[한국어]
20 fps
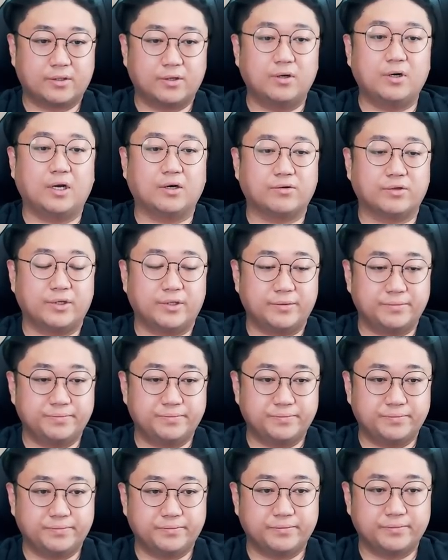그러려고요.
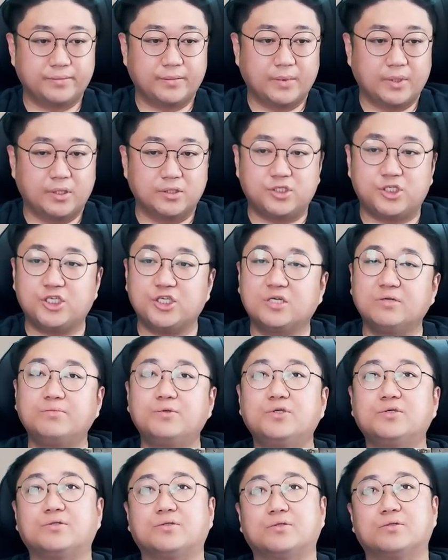
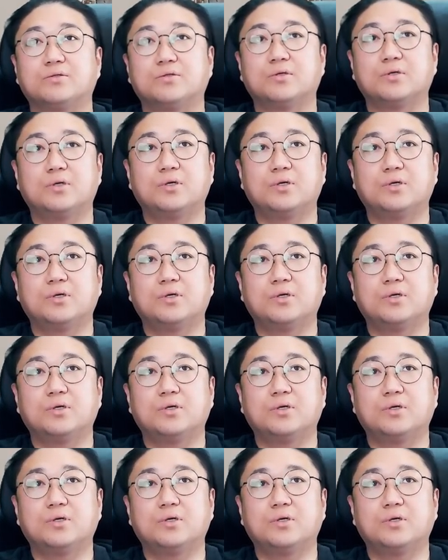지금은